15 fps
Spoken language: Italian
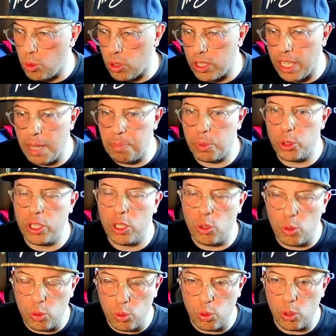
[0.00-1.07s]
il tempo sia in
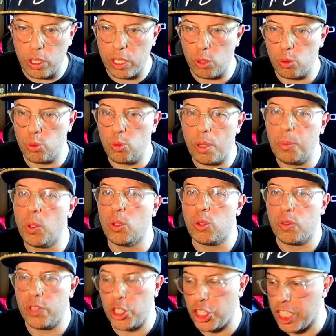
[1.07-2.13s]
Q1 che in Q2 molto
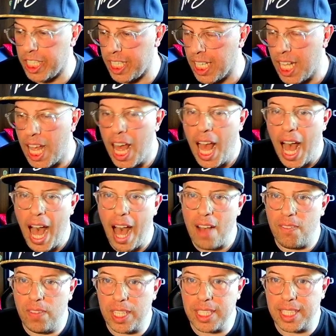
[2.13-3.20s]
vicini a
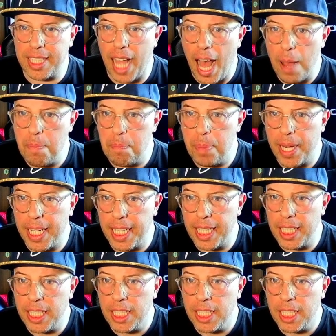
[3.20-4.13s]
Verstappen,